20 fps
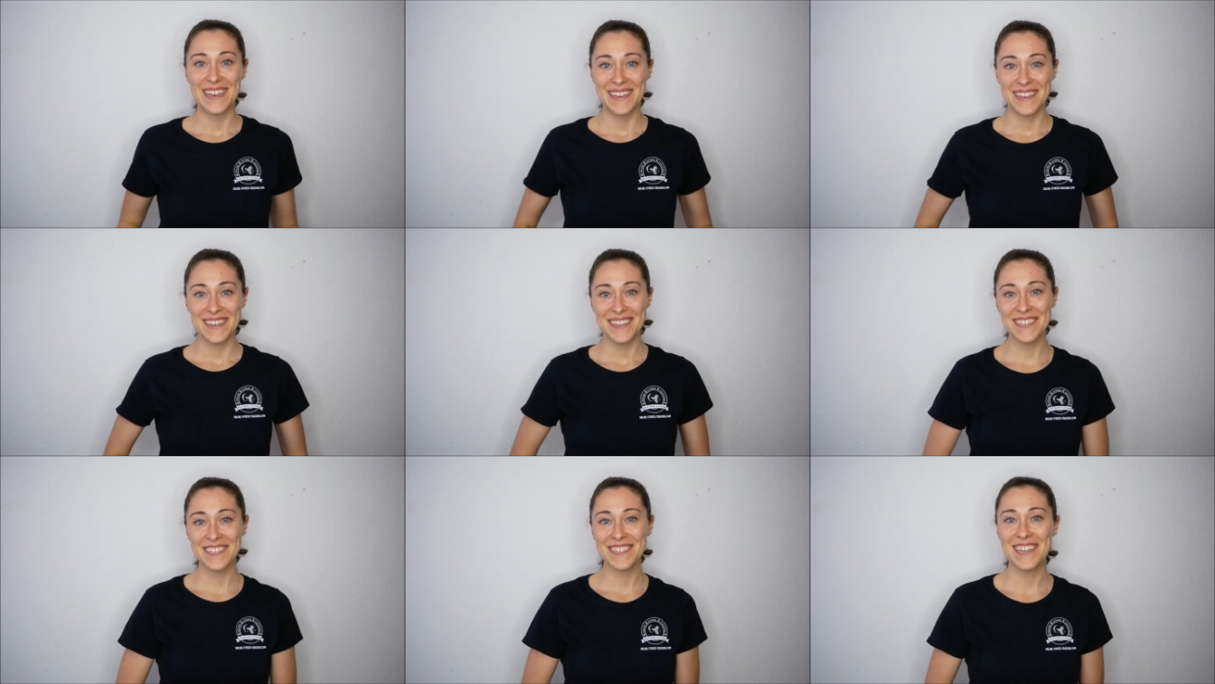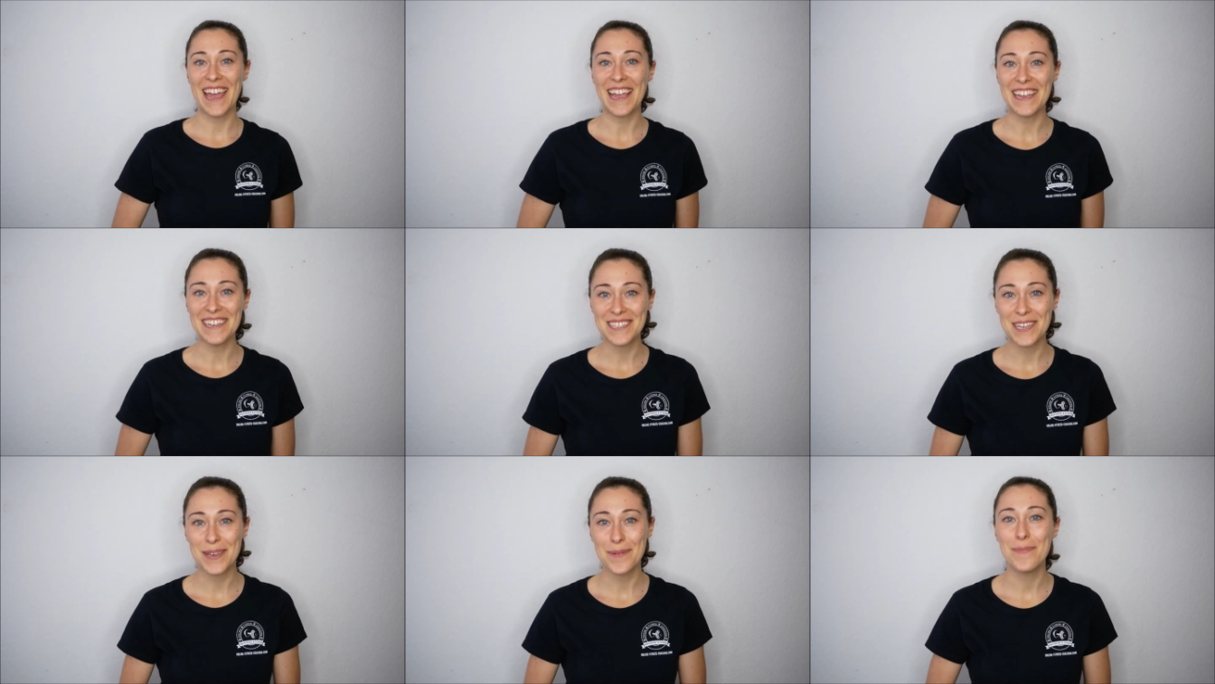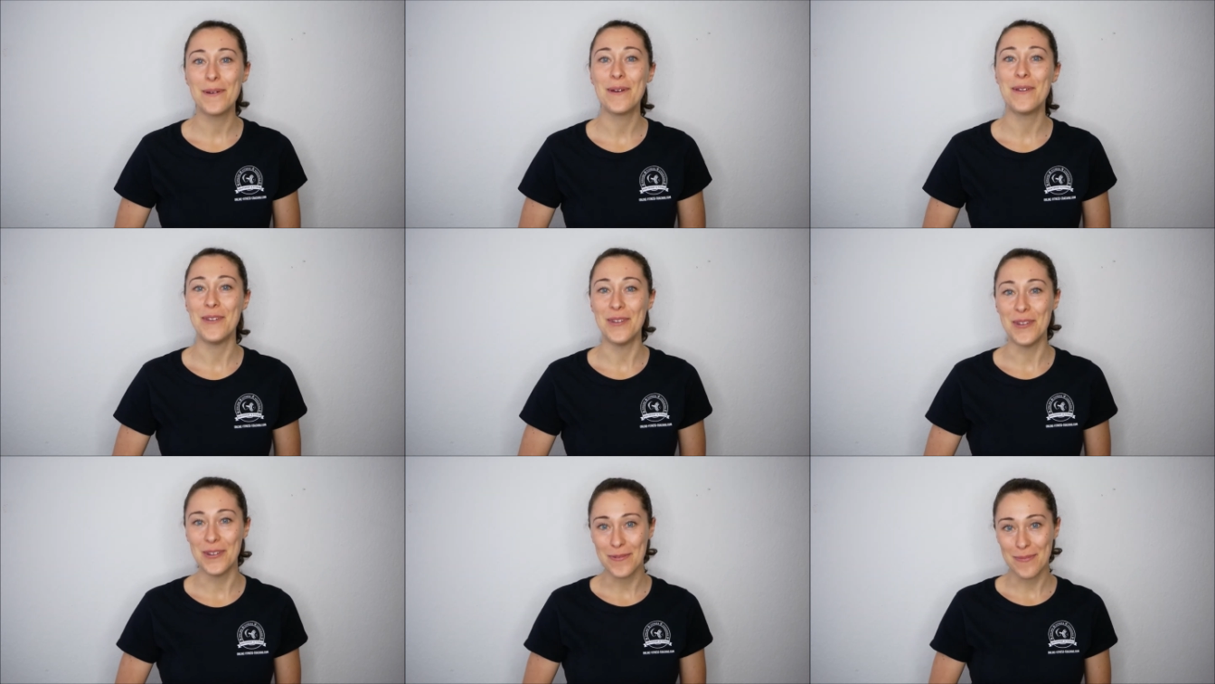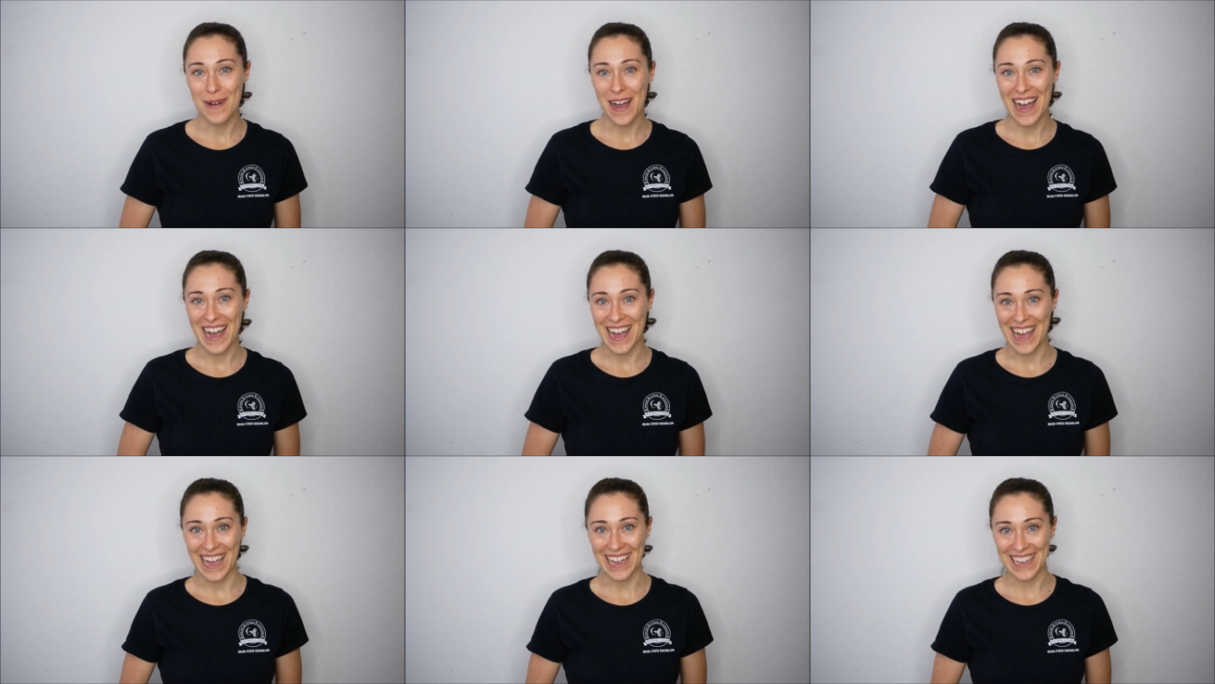Geschenktipp
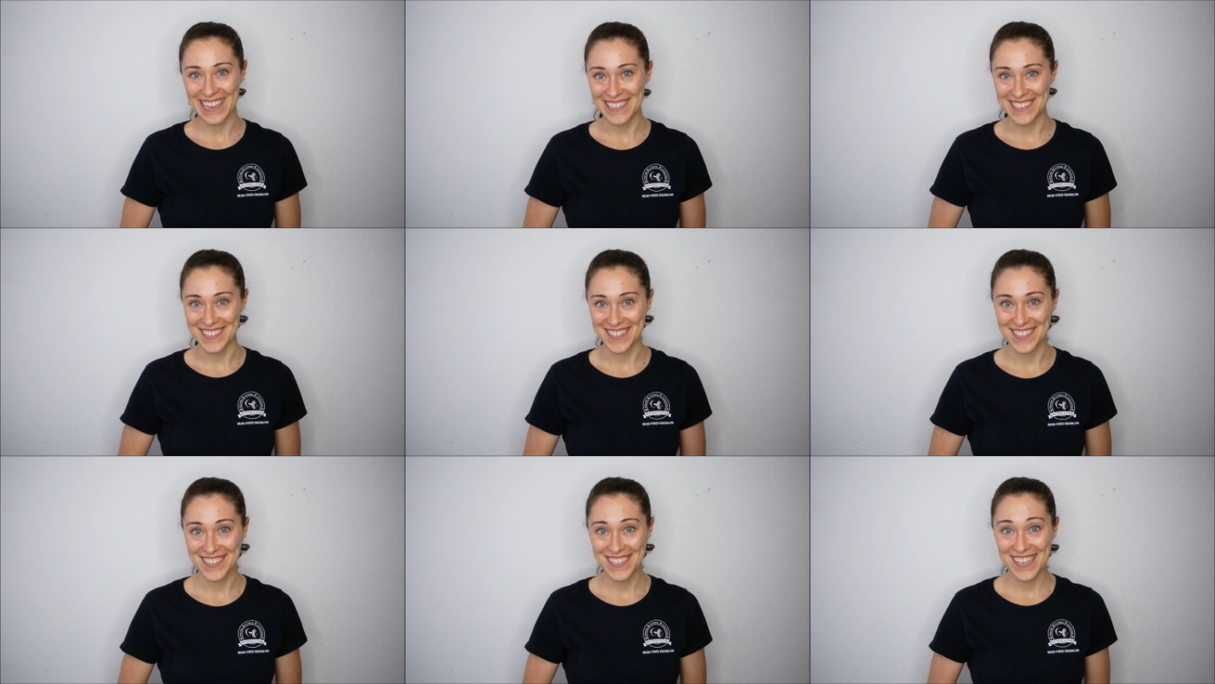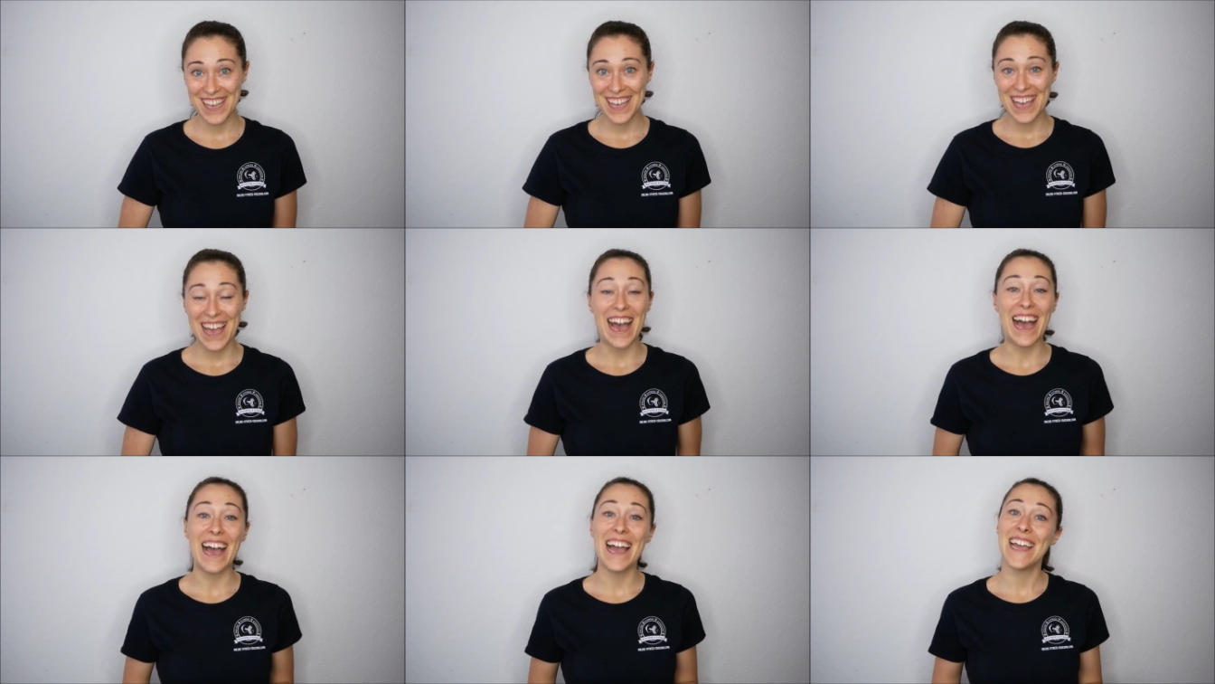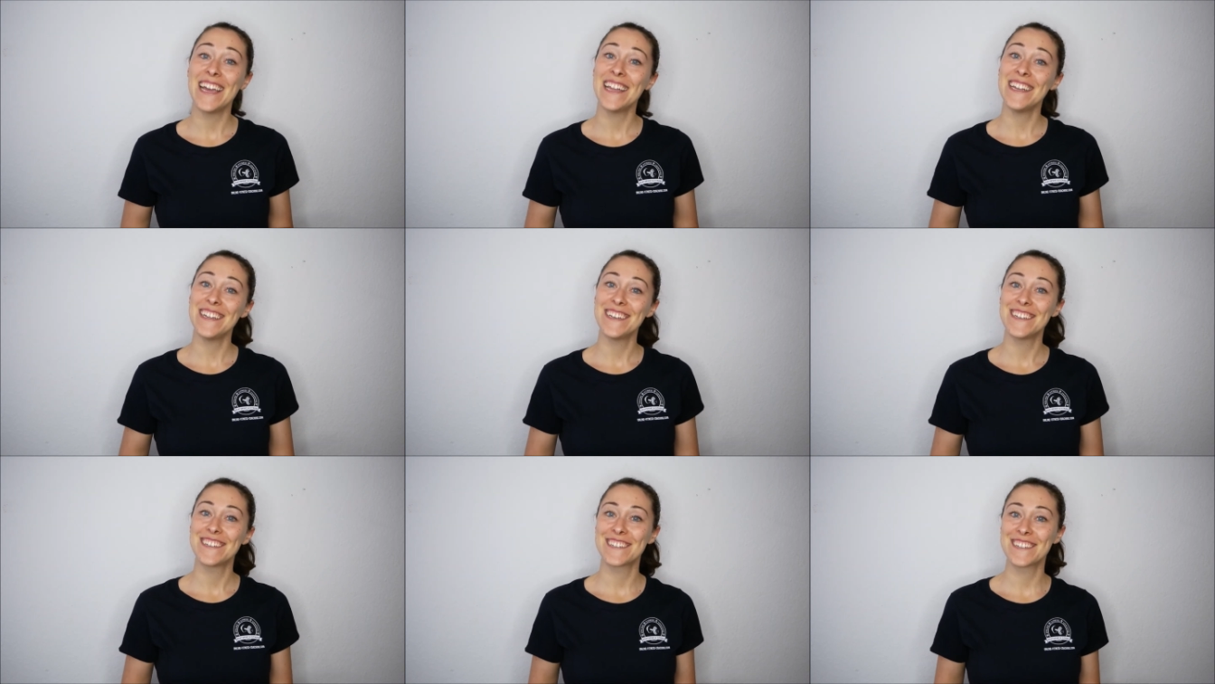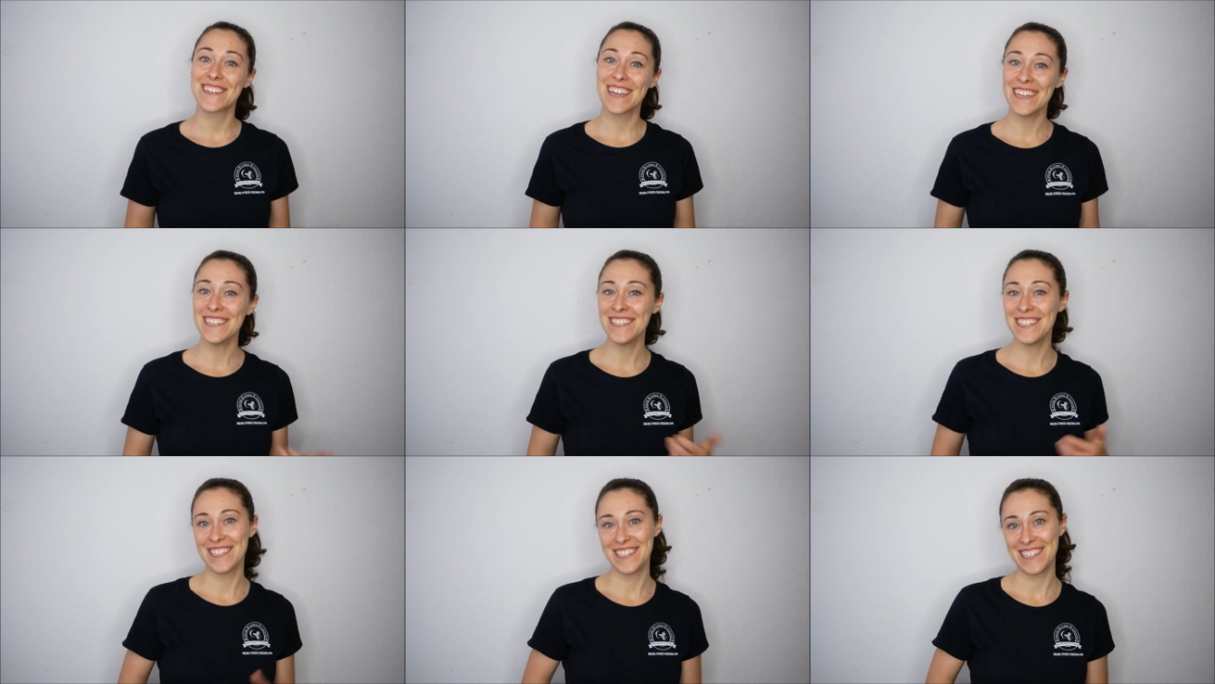Nummer 1 ein
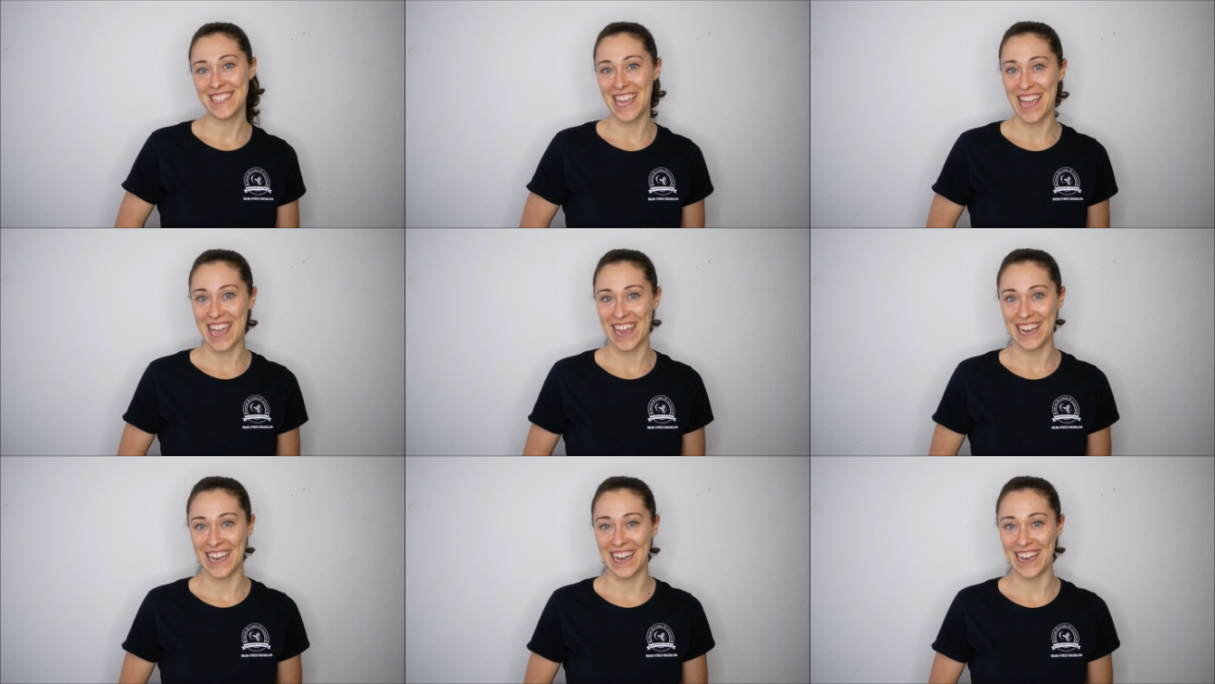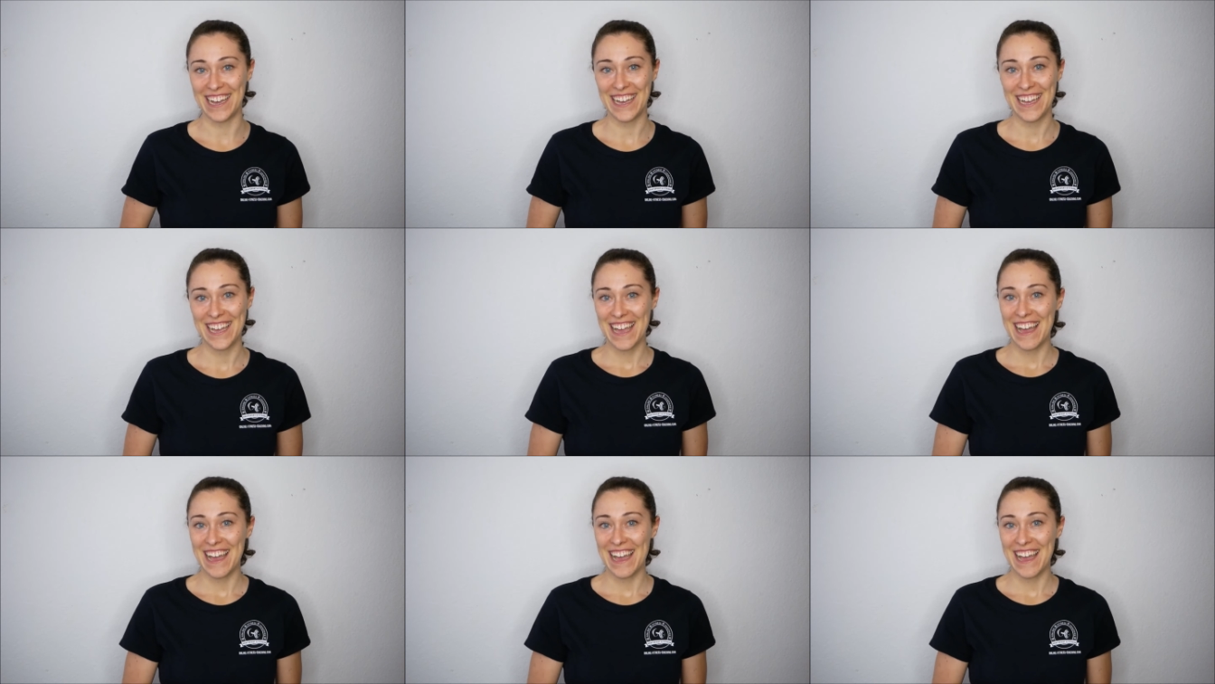Schrittzähler.